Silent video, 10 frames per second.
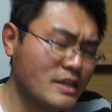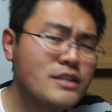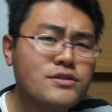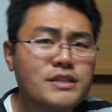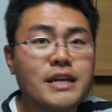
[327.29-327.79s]

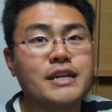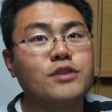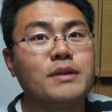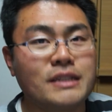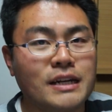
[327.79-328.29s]
技術的な
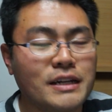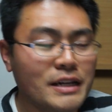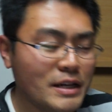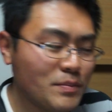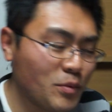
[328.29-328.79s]
うまさ。
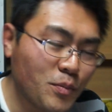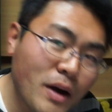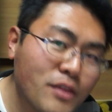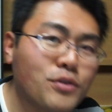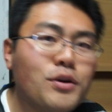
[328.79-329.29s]
もう
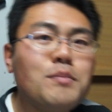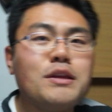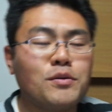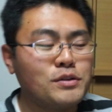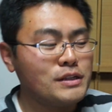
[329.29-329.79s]
まずそれ見
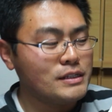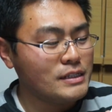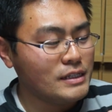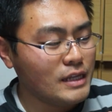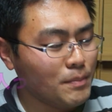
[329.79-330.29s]
てほしい
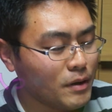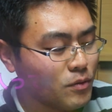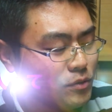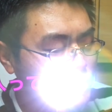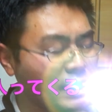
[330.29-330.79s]
し、やっぱ
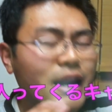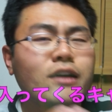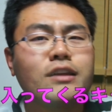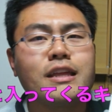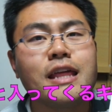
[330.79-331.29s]
この
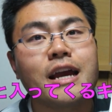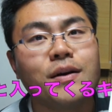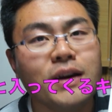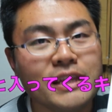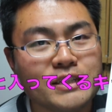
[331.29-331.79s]
キャラクターデザイン
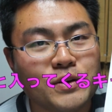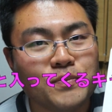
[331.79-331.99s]
可愛いんですよ。